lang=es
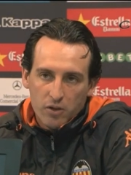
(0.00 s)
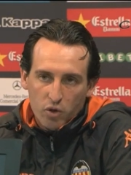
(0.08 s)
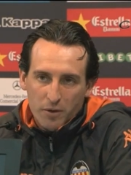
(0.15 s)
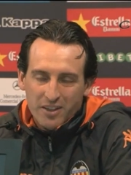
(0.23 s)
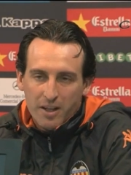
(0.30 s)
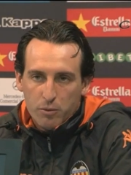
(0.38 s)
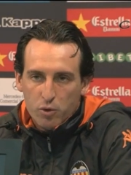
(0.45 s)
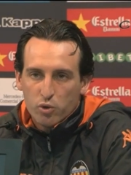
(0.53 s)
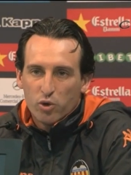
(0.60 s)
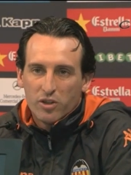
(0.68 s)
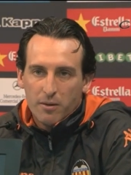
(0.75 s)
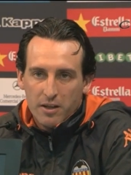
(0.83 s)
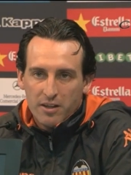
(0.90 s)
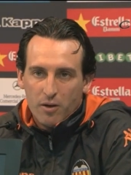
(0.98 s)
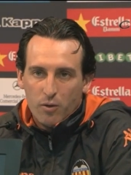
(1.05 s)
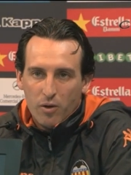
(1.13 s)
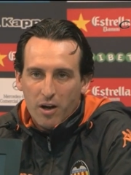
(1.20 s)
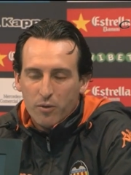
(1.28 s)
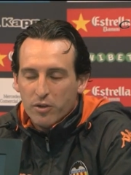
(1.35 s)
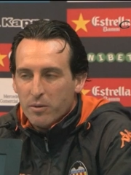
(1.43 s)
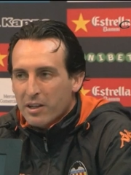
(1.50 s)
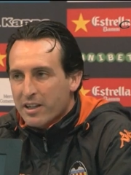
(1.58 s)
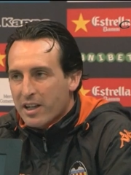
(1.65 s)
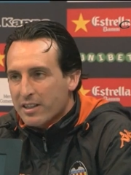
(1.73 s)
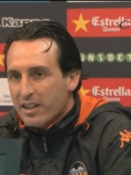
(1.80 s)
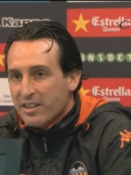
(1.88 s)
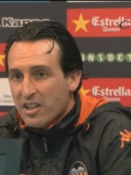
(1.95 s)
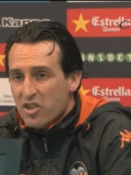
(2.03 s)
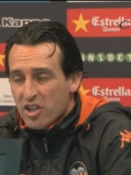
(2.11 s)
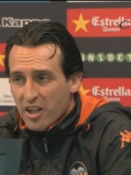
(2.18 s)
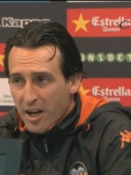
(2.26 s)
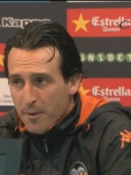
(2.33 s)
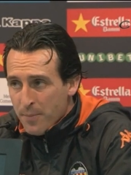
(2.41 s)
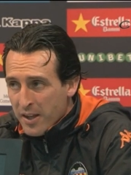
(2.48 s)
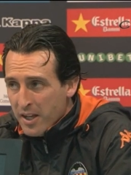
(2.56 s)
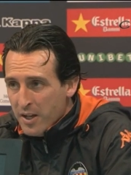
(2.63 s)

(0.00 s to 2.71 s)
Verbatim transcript: 90 minutos otra vez a un, nivel de alta intensidad.